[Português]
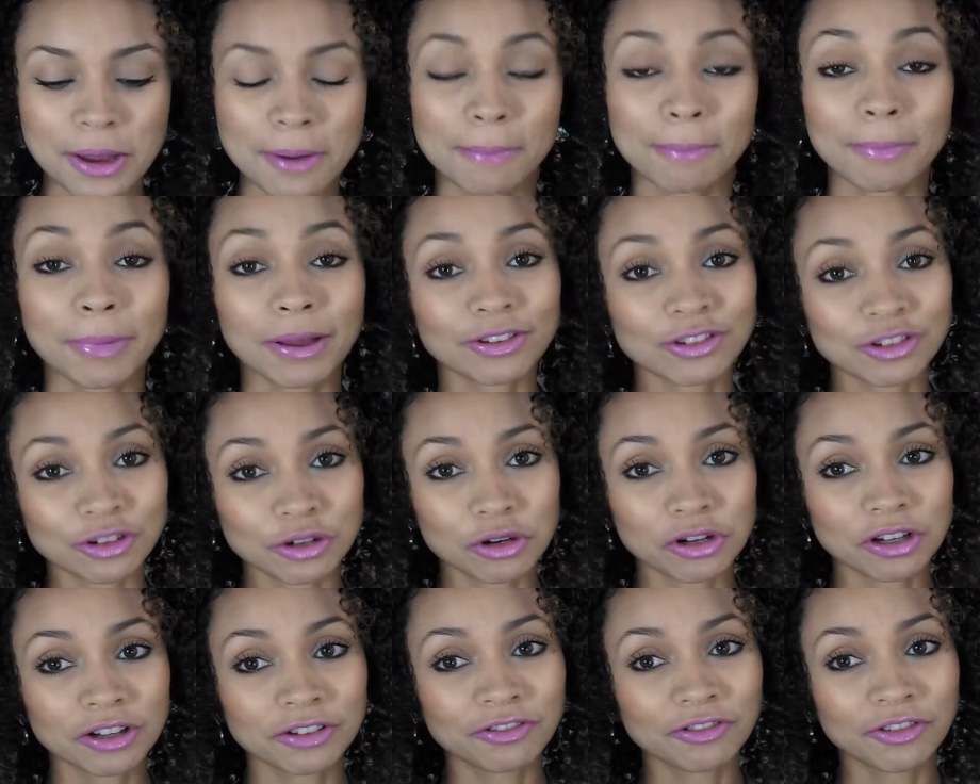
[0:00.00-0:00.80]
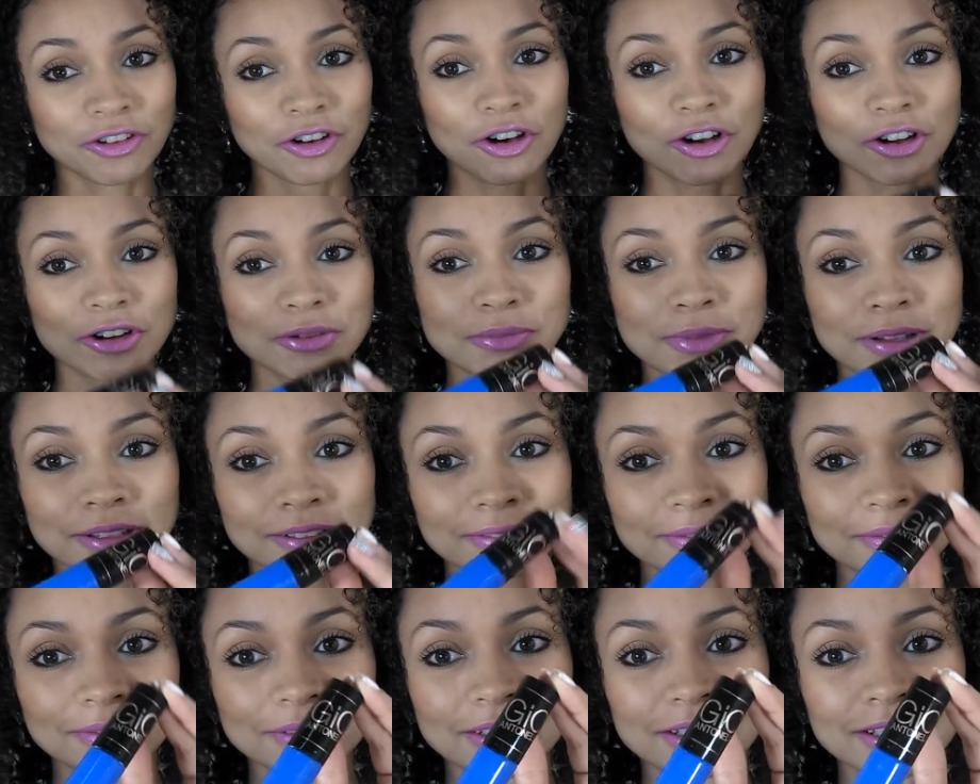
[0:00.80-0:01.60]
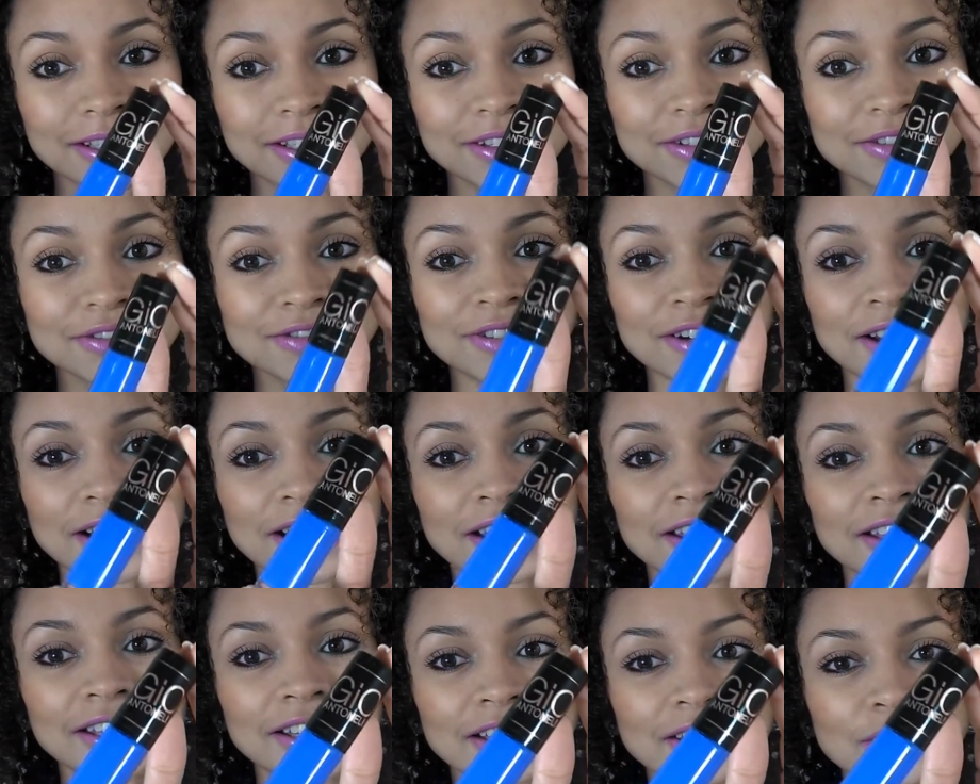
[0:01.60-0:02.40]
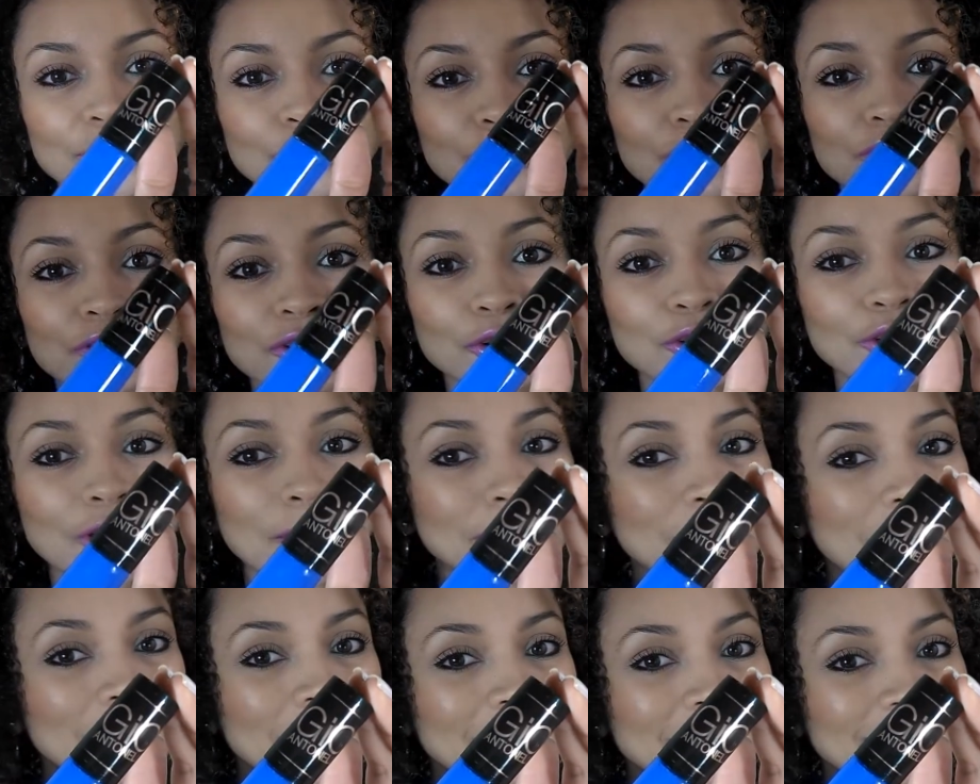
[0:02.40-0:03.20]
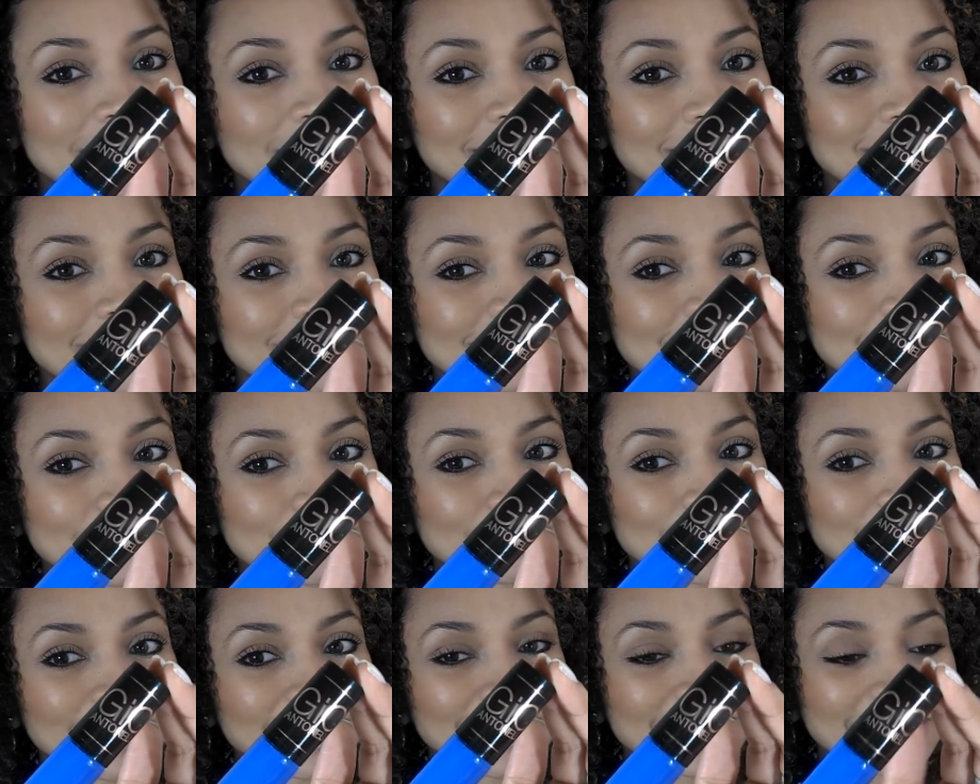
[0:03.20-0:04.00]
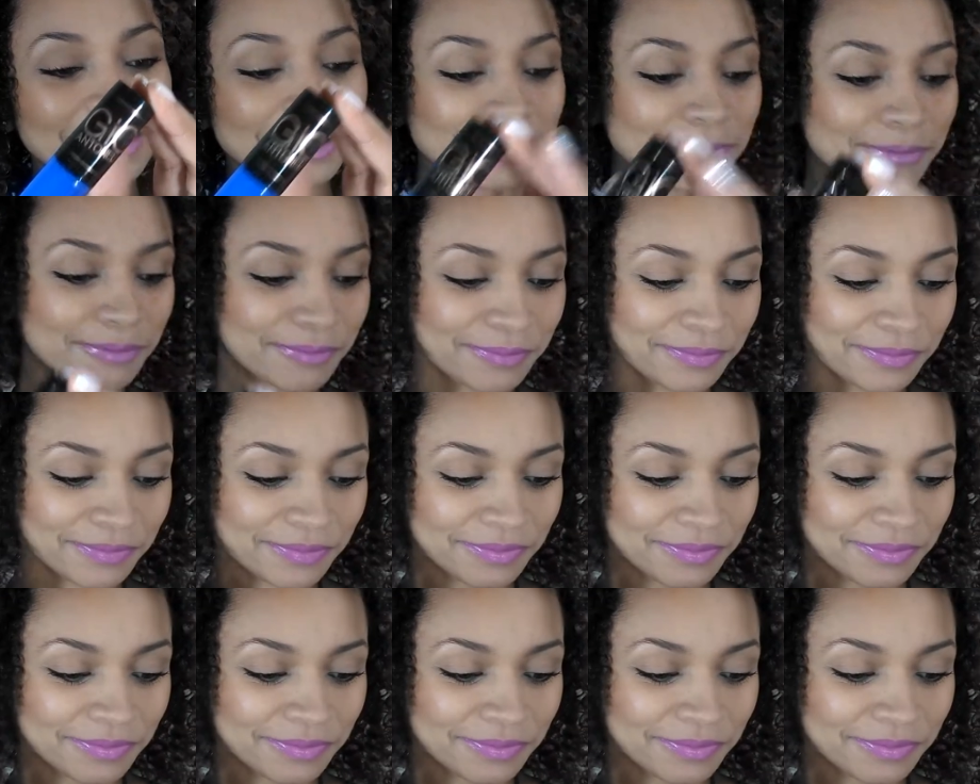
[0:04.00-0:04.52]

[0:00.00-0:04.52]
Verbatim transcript: Mas, de qualquer forma, vai é um frio na barriga também.